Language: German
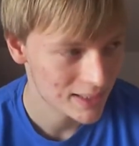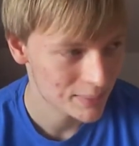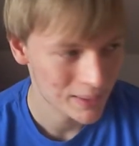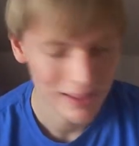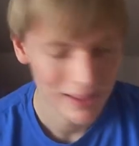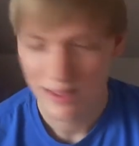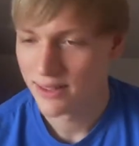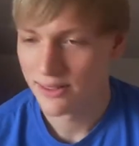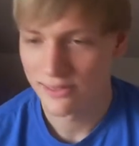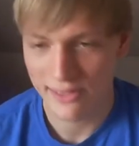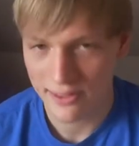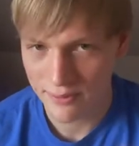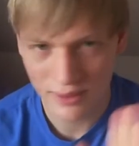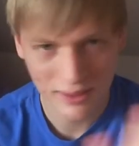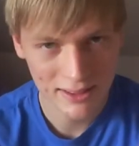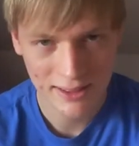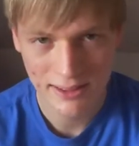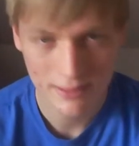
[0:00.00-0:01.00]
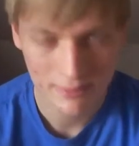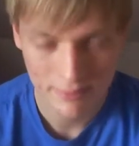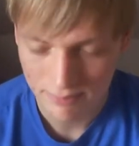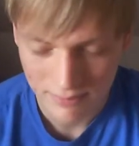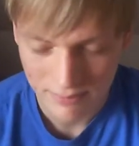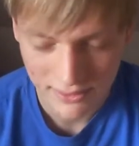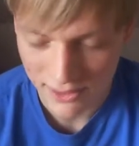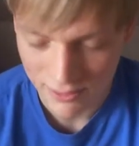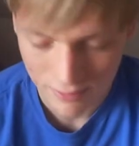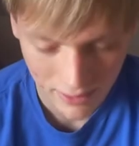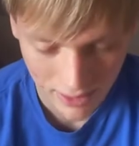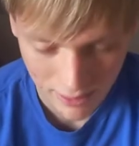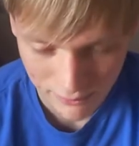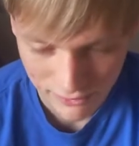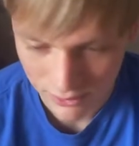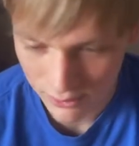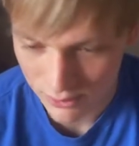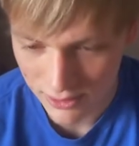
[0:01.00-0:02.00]
Aber ist einfach nicht, ist einfach
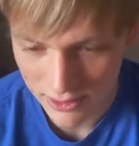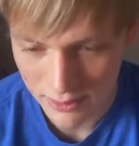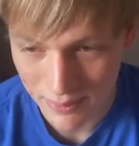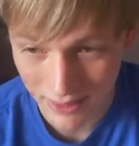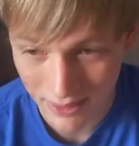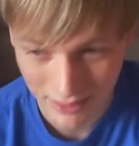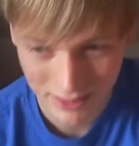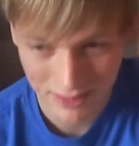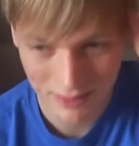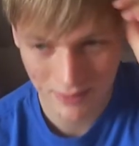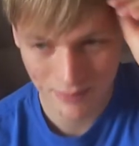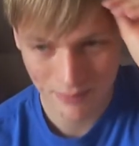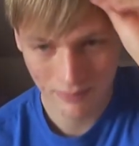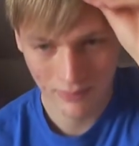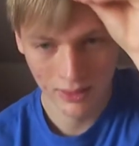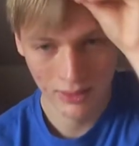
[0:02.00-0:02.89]
absolut nicht meine Richtung.